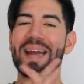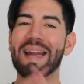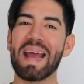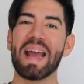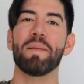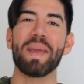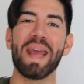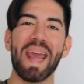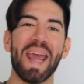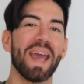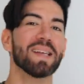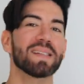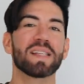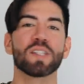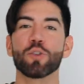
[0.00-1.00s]
Créanme,
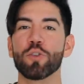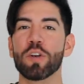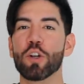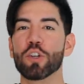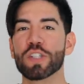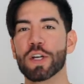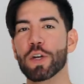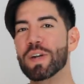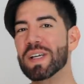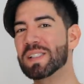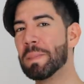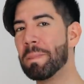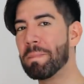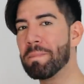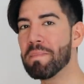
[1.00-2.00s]
este es uno de los errores
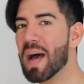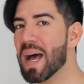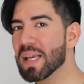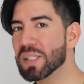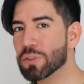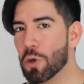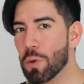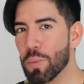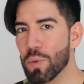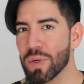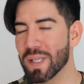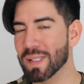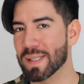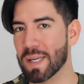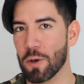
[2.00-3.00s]
más
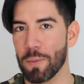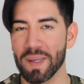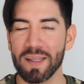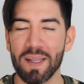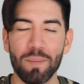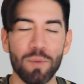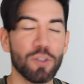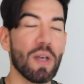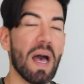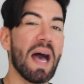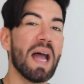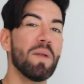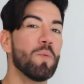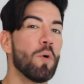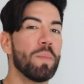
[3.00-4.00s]
comunes que cometemos
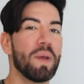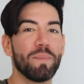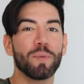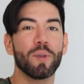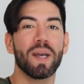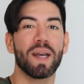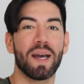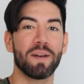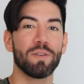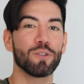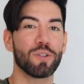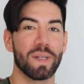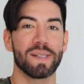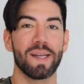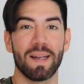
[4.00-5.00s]
al momento de dejarnos
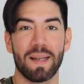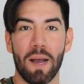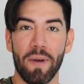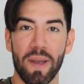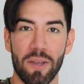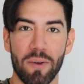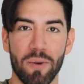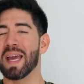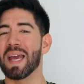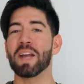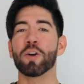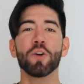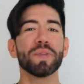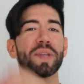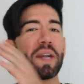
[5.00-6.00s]
crecer el cabello.
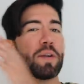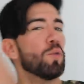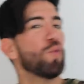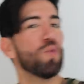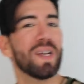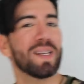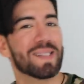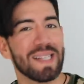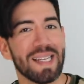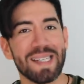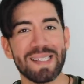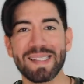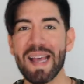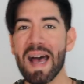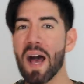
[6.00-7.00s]
Encontrar un
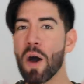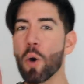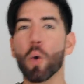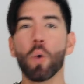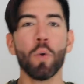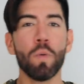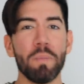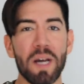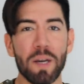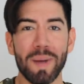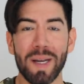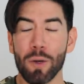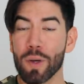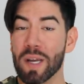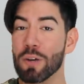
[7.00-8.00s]
estilista o un
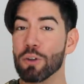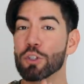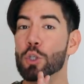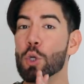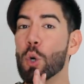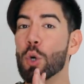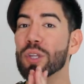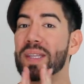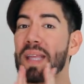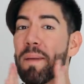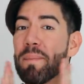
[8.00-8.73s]
barbero que nos corte